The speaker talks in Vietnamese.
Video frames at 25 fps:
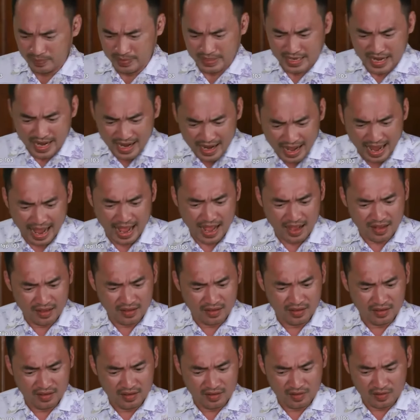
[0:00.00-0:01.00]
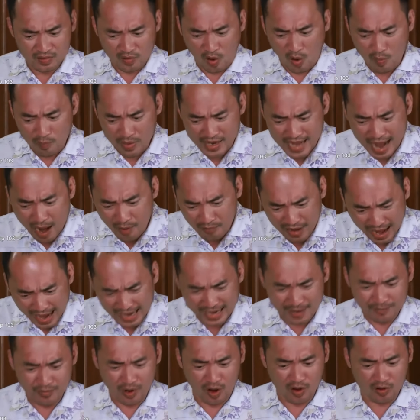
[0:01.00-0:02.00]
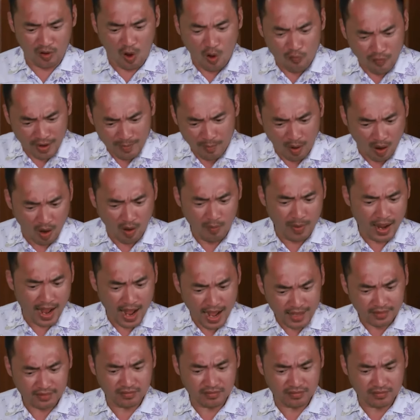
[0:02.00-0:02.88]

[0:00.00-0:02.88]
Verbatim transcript: Bị điên hả? Con bị đau nặng lắm rồi, con phải mổ mới